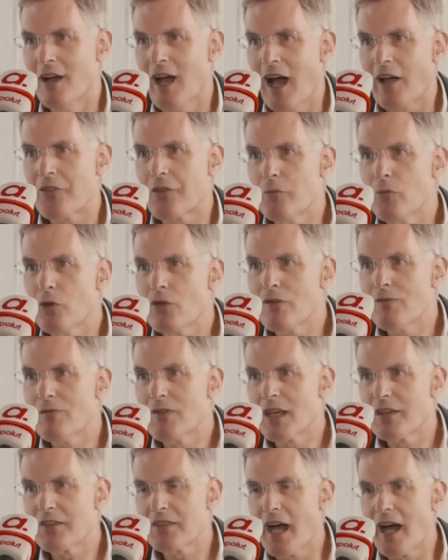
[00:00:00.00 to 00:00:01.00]
Also müssen
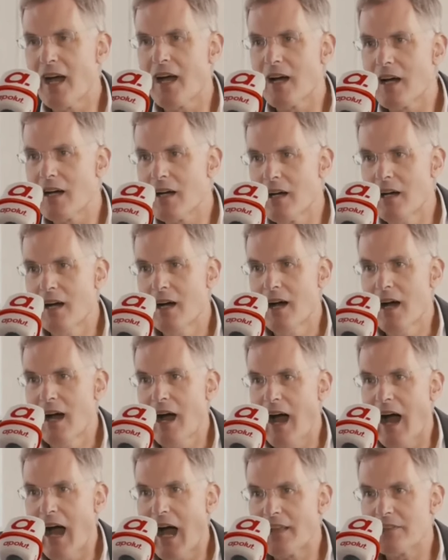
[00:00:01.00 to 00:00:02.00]
wir da
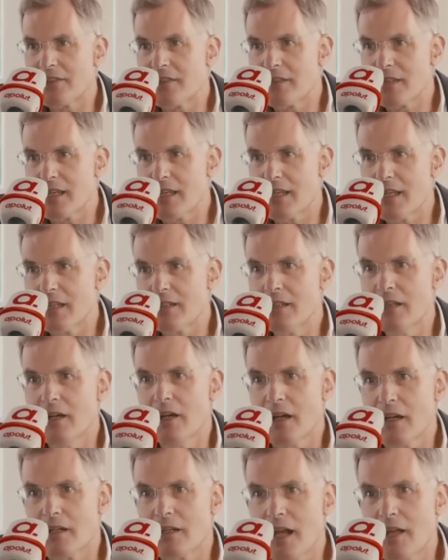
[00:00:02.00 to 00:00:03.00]
angehen,
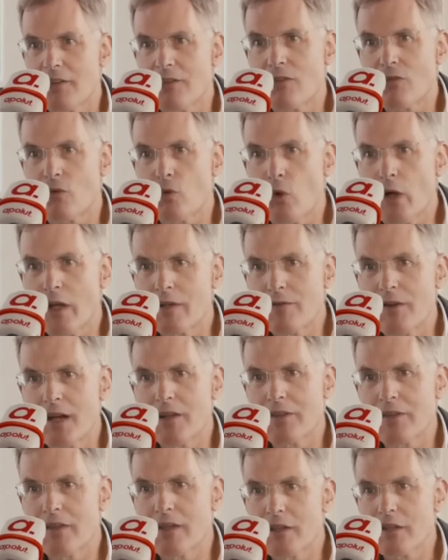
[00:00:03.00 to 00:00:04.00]
dass so
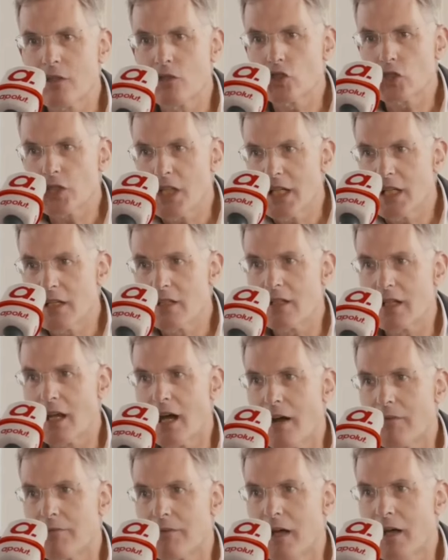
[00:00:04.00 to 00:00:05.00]
etwas nicht geschehen
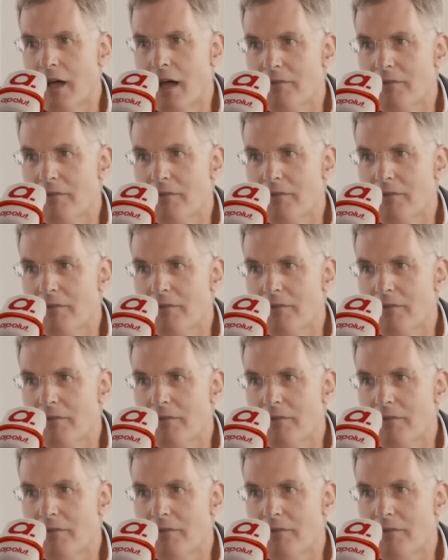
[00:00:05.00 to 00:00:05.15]
darf.